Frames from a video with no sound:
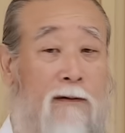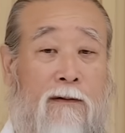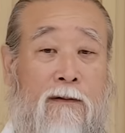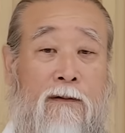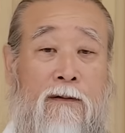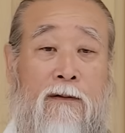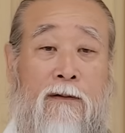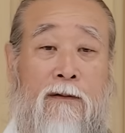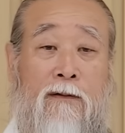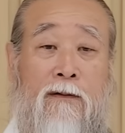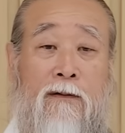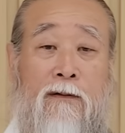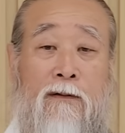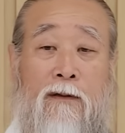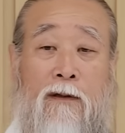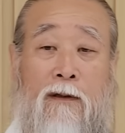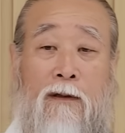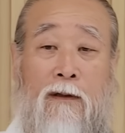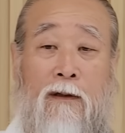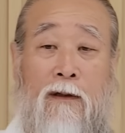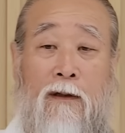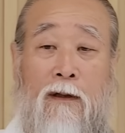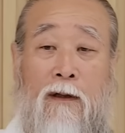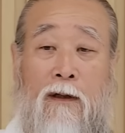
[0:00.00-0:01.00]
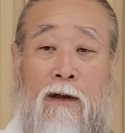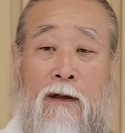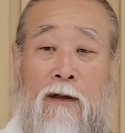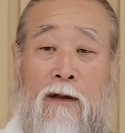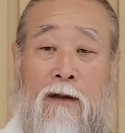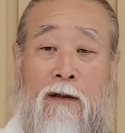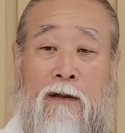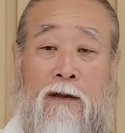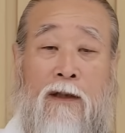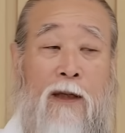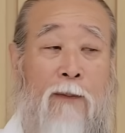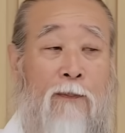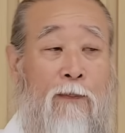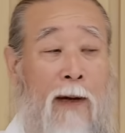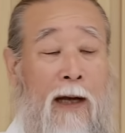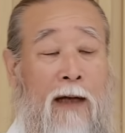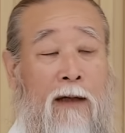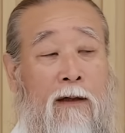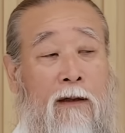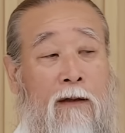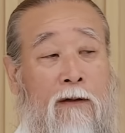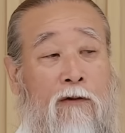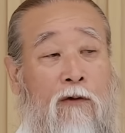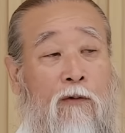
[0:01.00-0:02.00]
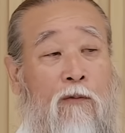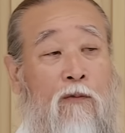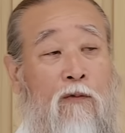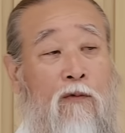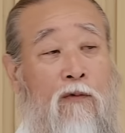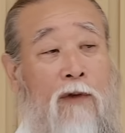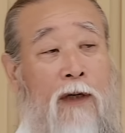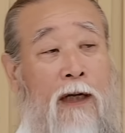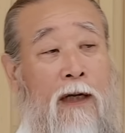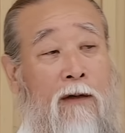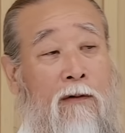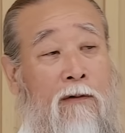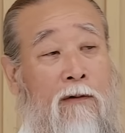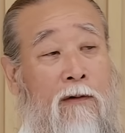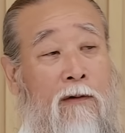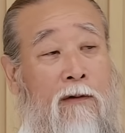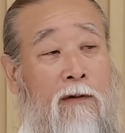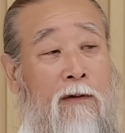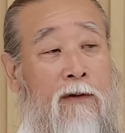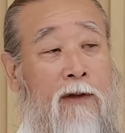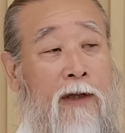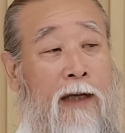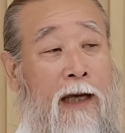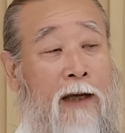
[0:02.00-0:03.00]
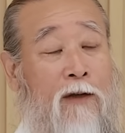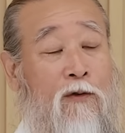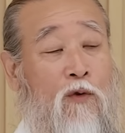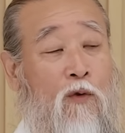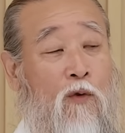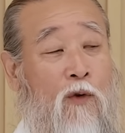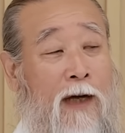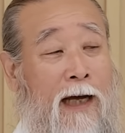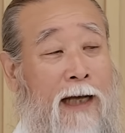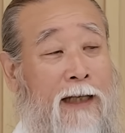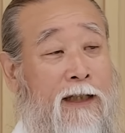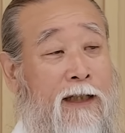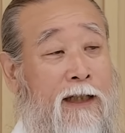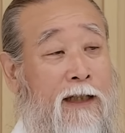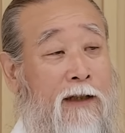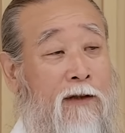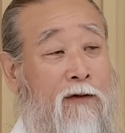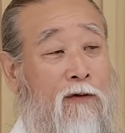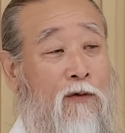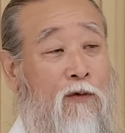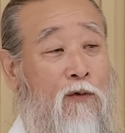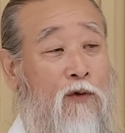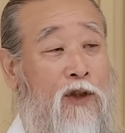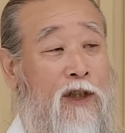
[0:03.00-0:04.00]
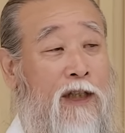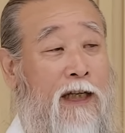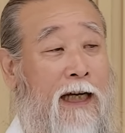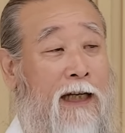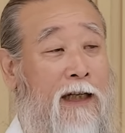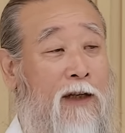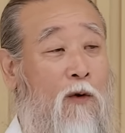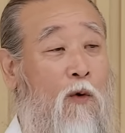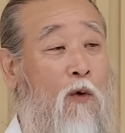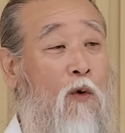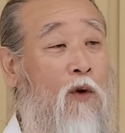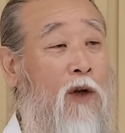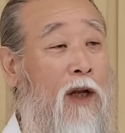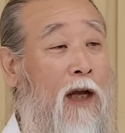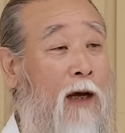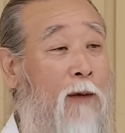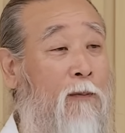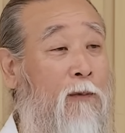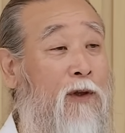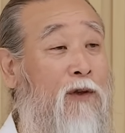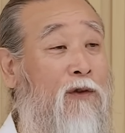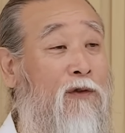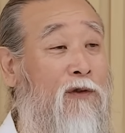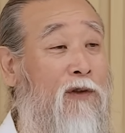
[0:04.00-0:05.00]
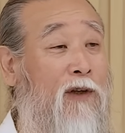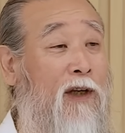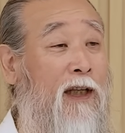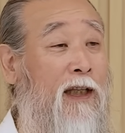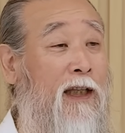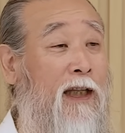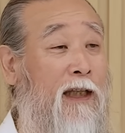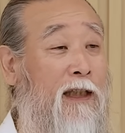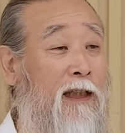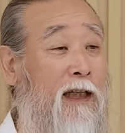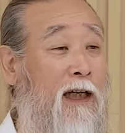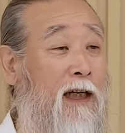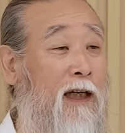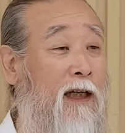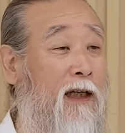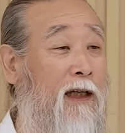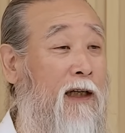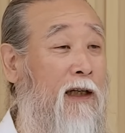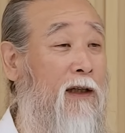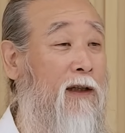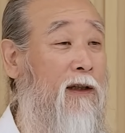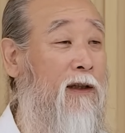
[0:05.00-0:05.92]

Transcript: 응. 이렇게 반려동물하고 계속 같이 있도록 시간이 오래 가면 어떻게 되냐?